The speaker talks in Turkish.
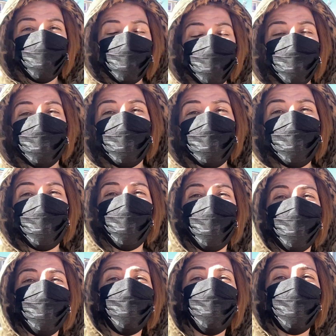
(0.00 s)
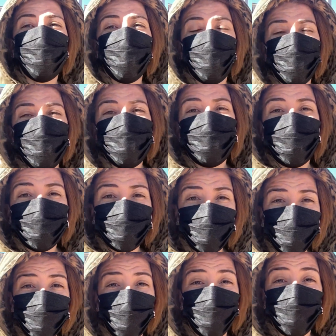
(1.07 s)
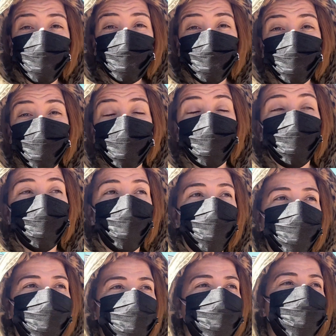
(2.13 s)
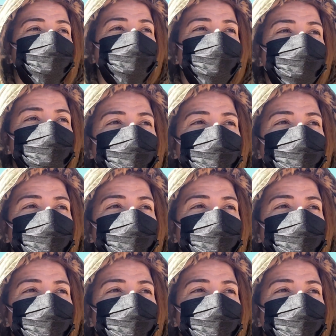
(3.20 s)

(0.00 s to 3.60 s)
Size söylediğim gibi Özdilek'ten Nevresim takımına bakasım var.